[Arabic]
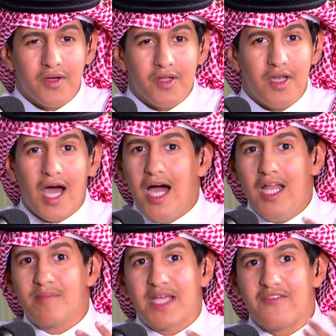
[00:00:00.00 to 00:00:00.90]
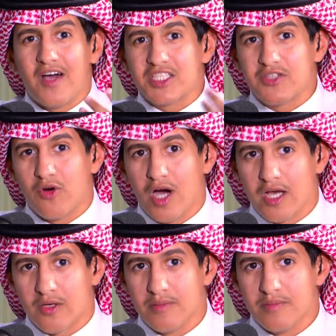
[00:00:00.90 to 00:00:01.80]
لا اعلم كيف اصفها
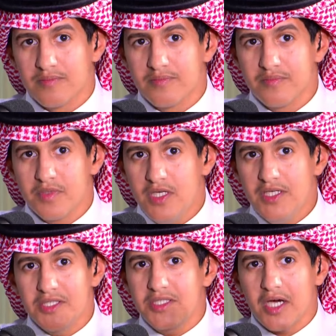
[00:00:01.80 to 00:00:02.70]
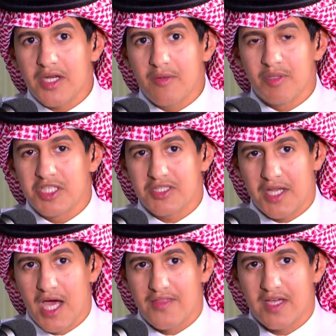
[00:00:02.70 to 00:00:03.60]
لكم عندي تقرير بسيط عن
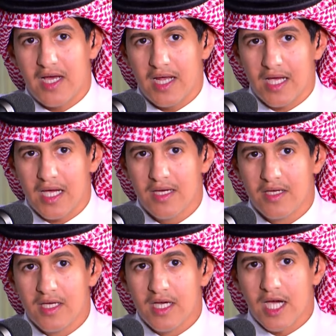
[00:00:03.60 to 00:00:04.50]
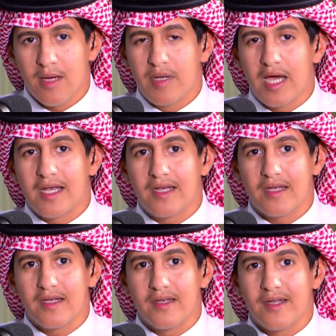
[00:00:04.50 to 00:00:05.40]
هذه الحلقه قبل ان
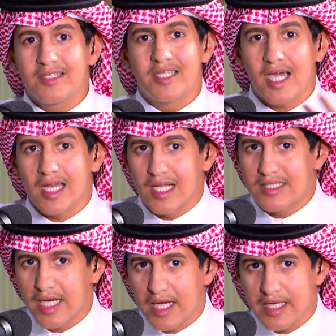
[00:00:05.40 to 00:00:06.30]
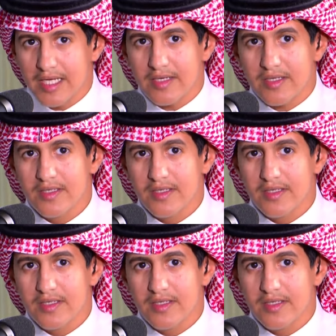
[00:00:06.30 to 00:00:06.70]
ننتقل الى التقرير